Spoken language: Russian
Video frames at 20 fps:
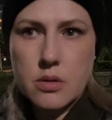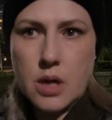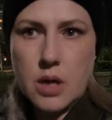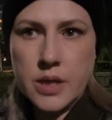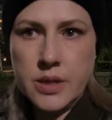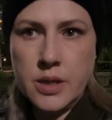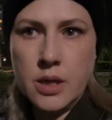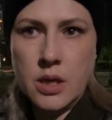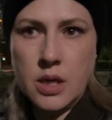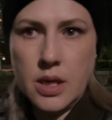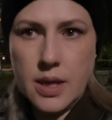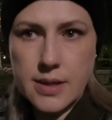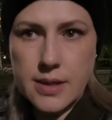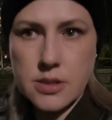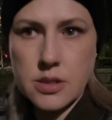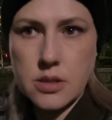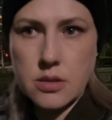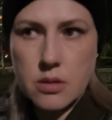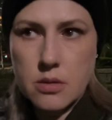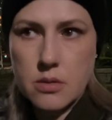Они
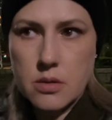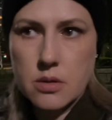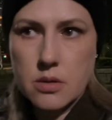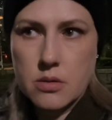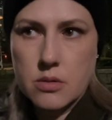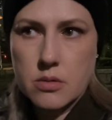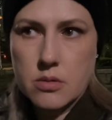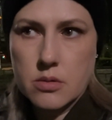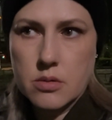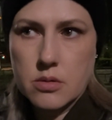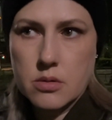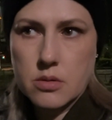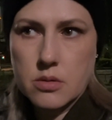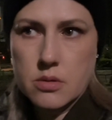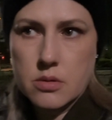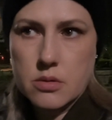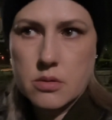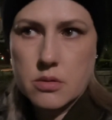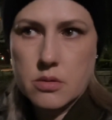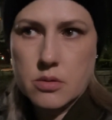есть,
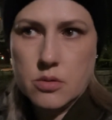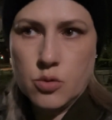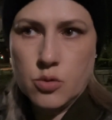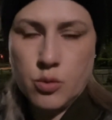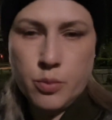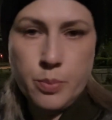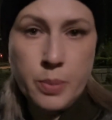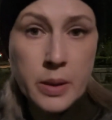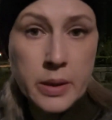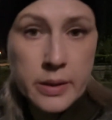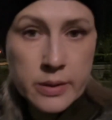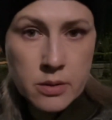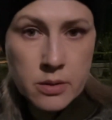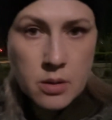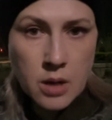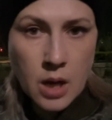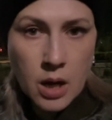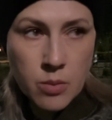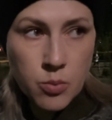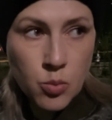но, ну, блин,
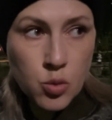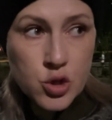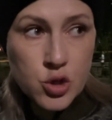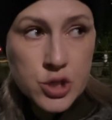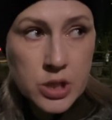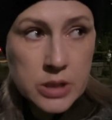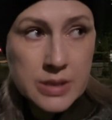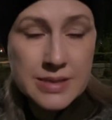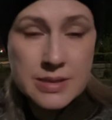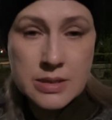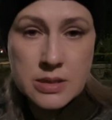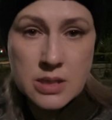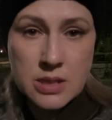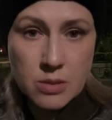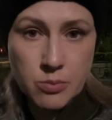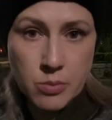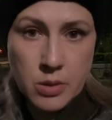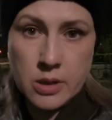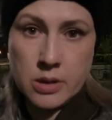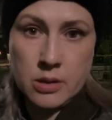как можно
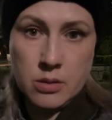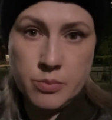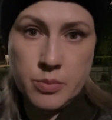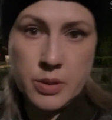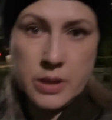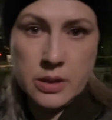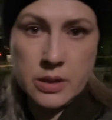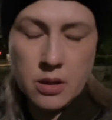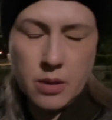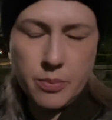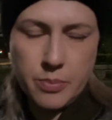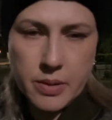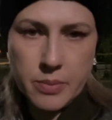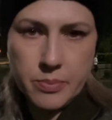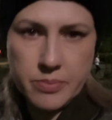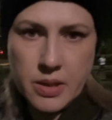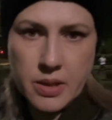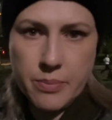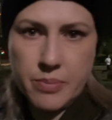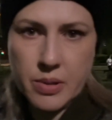стиморал, блин, не, про
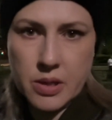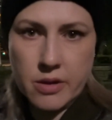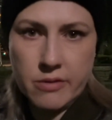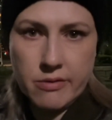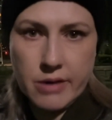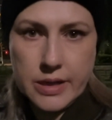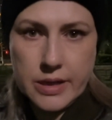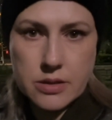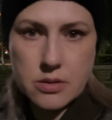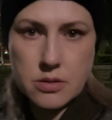не продавать?